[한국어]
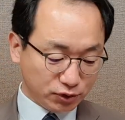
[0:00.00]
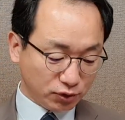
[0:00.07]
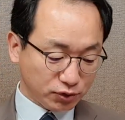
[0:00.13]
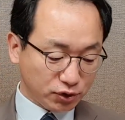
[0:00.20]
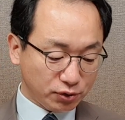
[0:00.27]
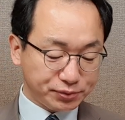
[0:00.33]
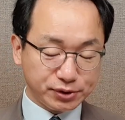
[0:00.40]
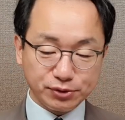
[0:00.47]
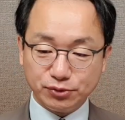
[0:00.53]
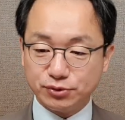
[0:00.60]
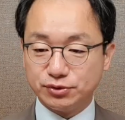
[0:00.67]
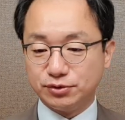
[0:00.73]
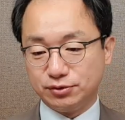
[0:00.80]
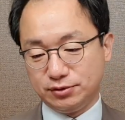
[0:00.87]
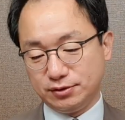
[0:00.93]
정처 없이
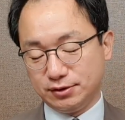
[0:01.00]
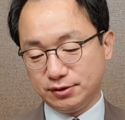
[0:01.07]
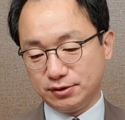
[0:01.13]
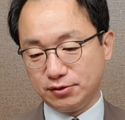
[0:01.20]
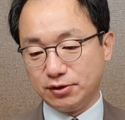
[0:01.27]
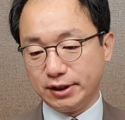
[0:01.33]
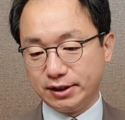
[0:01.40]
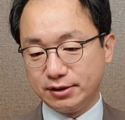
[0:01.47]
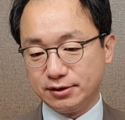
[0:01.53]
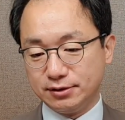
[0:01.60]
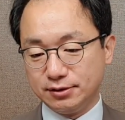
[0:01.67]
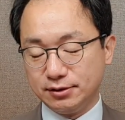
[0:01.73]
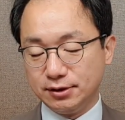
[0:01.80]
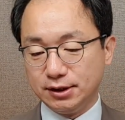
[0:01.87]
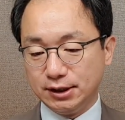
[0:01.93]
오는 것
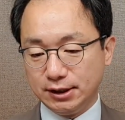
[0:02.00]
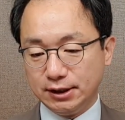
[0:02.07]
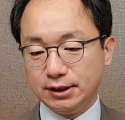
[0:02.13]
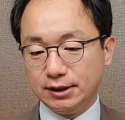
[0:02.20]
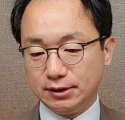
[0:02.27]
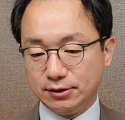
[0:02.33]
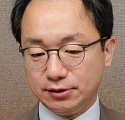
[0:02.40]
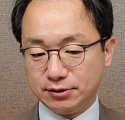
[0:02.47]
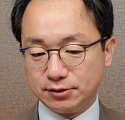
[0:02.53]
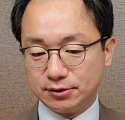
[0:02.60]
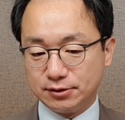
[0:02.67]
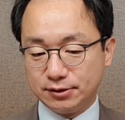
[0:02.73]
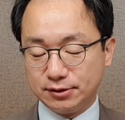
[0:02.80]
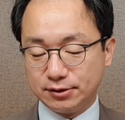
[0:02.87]
같은 어,